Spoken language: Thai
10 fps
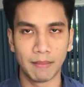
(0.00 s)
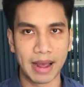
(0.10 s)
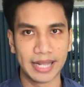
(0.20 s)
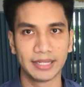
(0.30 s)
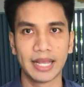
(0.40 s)

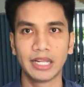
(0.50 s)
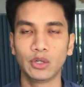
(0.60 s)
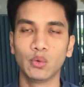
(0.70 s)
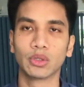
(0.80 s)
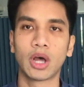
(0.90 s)
มายเซต
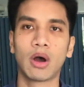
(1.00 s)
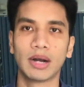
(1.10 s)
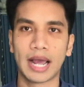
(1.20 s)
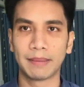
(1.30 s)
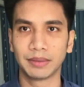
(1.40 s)
ที่ถูกต้อง
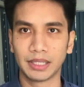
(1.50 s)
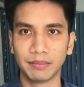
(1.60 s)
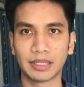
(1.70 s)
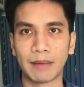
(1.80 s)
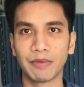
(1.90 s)
นะครับ ซึ
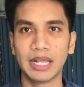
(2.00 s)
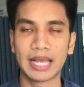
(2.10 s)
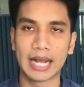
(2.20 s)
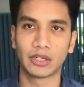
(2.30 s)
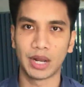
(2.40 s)
มซับวิธี
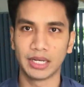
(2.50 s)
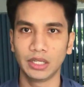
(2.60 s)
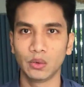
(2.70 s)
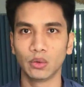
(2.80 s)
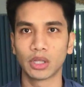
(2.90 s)
การเทรด
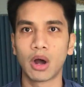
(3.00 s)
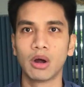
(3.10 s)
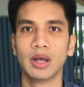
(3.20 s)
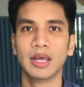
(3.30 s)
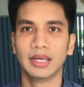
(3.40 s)
ที่ถูกต้อง
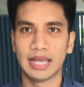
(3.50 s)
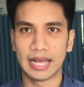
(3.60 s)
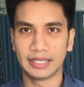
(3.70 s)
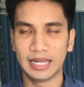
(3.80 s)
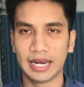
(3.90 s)
อ
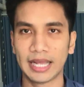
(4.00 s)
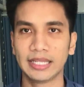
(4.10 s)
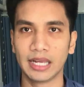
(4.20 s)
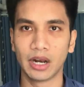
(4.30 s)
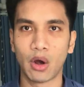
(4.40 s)
ย่างเทียเล็ก
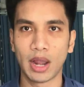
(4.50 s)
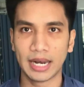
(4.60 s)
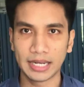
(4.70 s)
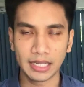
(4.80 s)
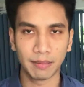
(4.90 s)
เทียน้อย
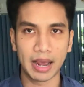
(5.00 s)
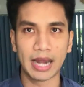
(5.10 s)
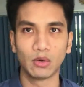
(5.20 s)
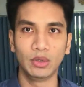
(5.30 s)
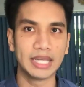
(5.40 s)
และที่สำคั
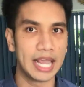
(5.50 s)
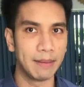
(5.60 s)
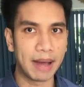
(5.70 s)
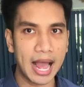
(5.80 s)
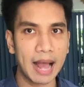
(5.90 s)
ญคุณจะเห็
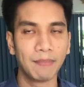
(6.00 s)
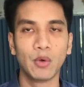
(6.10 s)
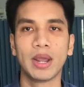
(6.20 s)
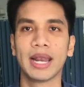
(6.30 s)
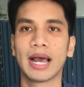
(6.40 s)
นภาพ
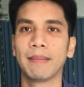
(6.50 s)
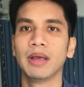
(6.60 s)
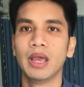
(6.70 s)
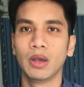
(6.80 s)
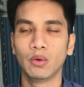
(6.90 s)
ด้วยนะครับ
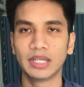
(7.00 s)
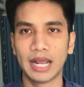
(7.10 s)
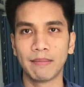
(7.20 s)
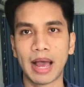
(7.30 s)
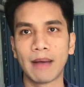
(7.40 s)
คุณจะ
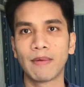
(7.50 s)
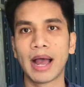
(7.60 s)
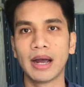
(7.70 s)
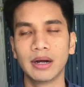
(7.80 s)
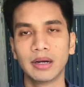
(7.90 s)
เห็นภาพ
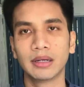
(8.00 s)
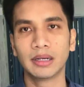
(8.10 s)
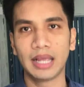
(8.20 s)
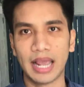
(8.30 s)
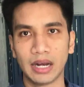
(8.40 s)
ว่าเออ
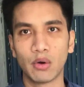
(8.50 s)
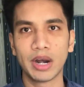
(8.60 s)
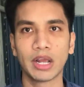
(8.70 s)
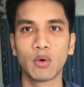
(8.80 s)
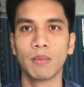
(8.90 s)
เห็นค
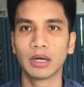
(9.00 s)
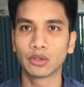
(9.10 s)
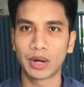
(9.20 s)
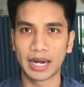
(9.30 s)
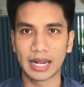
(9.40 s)
นในกลุ่มเขา
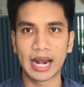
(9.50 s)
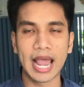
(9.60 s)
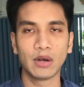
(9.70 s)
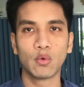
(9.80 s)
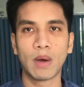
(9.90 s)
เทรดกัน
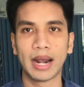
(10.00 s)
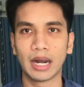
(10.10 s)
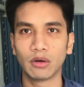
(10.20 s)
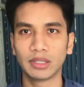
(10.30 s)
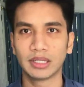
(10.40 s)
ได้ทุกวัน
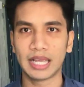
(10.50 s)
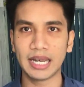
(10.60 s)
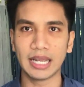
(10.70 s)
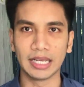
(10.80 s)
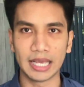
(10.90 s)
เขาคิ
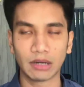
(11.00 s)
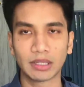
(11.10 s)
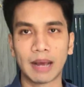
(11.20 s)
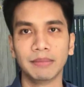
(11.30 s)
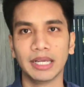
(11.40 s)
ดอย่างนี้เขา
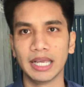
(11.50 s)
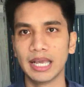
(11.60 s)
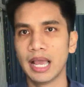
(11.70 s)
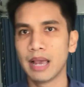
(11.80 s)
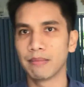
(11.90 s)
ทำอย่าง
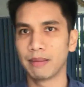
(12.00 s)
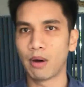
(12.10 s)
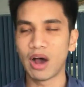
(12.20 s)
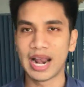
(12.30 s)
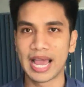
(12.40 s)
นี้ มัน
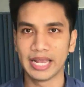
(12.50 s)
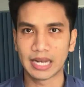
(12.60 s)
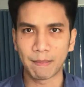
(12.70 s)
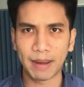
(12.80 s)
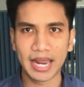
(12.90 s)
เพราะอะไร
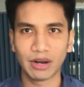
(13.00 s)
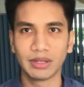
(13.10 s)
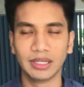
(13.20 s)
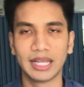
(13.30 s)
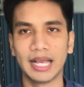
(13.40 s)
ทำไมเรา
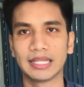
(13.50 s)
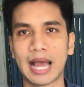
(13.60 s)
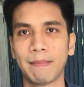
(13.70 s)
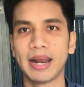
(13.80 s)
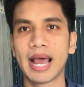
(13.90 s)
ถึงเทรด
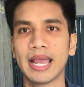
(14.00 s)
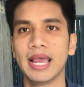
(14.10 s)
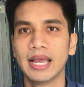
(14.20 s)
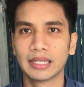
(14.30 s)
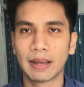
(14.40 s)
ตามไม่ได้
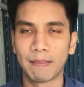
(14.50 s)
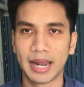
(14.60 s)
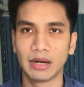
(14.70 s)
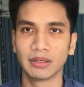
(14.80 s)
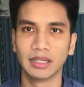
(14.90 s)
ทำไม
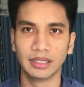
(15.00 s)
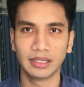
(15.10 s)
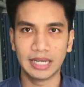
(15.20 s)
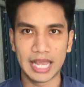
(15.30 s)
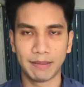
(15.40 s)
เราถึง
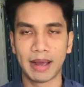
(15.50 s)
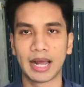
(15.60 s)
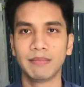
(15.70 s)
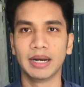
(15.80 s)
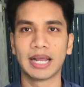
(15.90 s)
เรียนมา
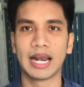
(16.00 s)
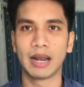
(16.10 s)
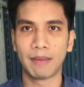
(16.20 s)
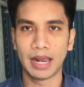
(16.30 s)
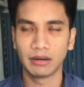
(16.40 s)
ก็เหมือนกัน
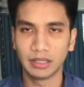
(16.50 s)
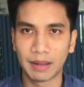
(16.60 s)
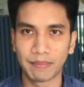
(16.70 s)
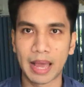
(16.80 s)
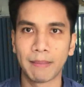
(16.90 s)
ทำไมเราถึง
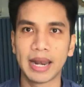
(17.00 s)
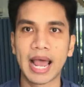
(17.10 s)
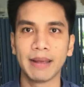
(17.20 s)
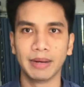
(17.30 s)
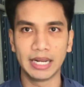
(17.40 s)
ทำตามไม่
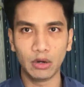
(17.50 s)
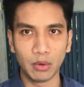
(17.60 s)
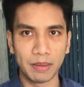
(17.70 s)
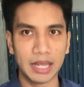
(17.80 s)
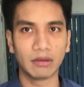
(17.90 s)
ได้เหมือนที่
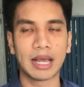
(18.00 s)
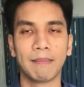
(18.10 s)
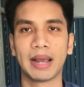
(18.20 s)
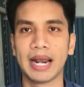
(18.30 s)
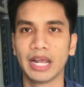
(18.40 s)
รุ่นพี่เขา
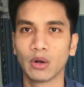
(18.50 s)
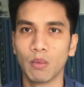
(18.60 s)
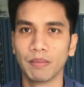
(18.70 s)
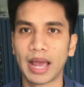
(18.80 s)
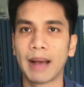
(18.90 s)
ทากันในก
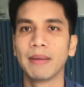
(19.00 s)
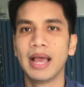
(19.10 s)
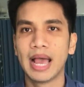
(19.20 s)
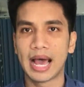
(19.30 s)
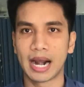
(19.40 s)
ลุ่มนะครับ
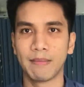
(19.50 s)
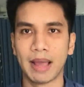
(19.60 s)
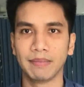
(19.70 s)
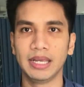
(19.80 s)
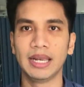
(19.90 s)
อะไร
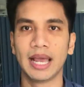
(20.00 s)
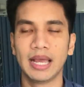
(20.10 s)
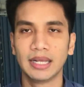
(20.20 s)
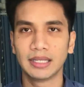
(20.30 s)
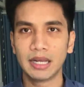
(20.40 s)
แบบนี้เนี่ย
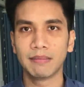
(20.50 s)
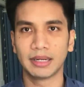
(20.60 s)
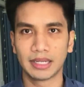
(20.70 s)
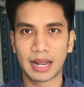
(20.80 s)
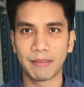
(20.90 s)
ซึ่ง
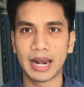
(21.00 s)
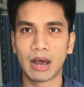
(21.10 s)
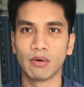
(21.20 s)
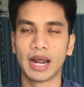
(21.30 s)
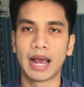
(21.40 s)
มันจะทำให้
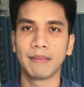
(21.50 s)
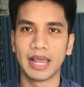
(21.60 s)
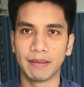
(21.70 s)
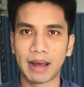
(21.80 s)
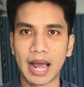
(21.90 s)
เรานะครับ
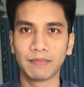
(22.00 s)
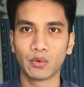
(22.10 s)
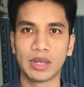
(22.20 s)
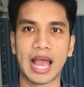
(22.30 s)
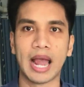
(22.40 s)
เห็นภาพ
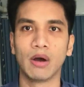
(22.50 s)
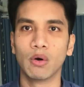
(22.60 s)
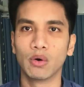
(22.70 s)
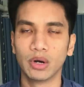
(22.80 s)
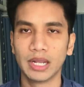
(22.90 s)
ตัวอย่างข
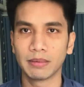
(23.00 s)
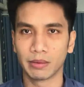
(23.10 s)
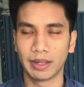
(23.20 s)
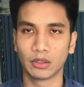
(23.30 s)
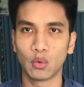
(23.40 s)
องคนที่ประ
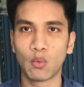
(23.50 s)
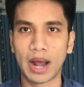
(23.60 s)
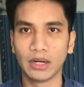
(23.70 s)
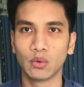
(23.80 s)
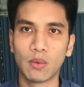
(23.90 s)
สบมเร็ทุก
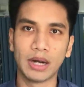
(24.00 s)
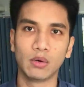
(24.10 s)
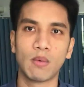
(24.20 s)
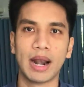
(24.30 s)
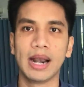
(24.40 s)
วันทุกวัน
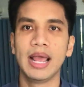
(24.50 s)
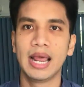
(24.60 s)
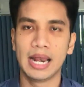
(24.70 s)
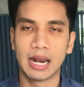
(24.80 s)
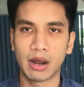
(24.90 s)
ทุกวัน
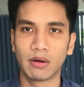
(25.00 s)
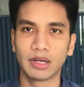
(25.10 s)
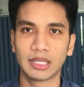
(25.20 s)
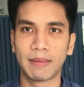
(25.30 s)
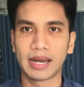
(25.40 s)
และเรา
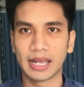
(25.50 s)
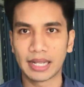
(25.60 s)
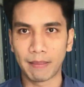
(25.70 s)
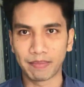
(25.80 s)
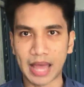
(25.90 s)
ก็สามารถที่จะ
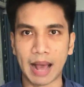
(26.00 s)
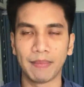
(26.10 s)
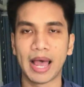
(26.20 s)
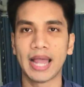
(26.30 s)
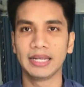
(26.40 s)
ทำตาม
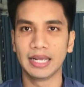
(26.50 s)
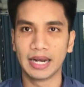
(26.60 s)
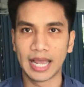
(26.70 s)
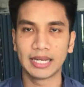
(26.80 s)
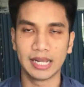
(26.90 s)
ได้เทีย
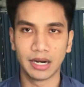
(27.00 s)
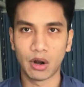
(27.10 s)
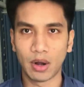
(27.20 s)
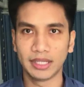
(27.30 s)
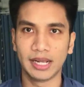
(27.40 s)
เล็กเทีย
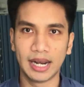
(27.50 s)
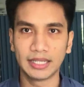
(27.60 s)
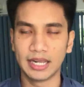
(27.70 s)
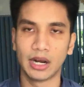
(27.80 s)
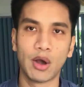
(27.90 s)
น้อยเทียเล็ก
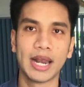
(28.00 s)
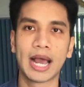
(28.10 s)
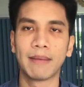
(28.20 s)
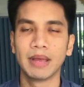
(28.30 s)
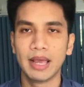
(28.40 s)
เทียน้อย
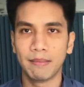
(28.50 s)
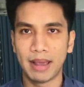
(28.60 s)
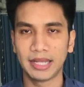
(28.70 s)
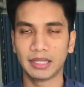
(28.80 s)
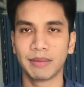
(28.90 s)
นะครับ
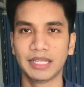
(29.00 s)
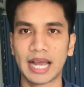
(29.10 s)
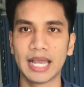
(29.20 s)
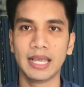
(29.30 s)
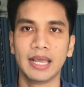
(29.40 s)
แม้จะไม่ใช่